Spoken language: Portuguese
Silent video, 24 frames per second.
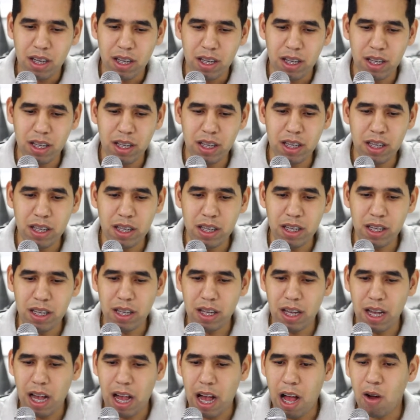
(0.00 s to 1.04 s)

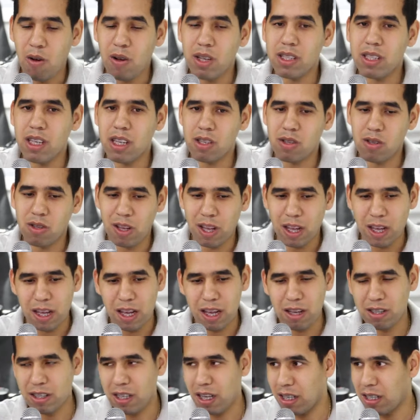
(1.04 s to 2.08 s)
e ao acessar,
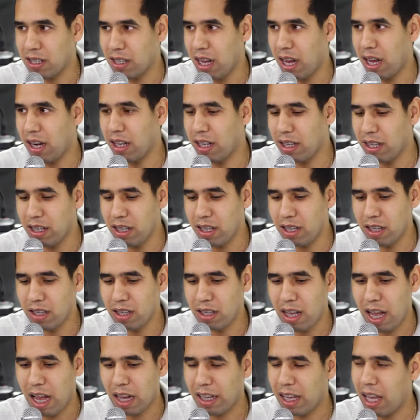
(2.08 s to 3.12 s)
acessar ali
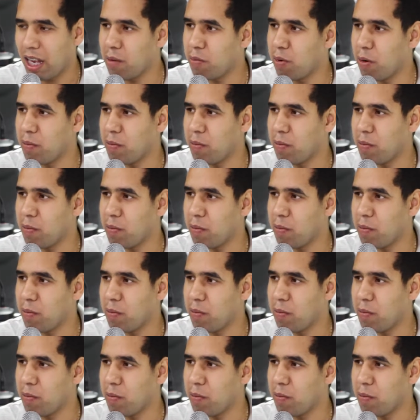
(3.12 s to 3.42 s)
aquela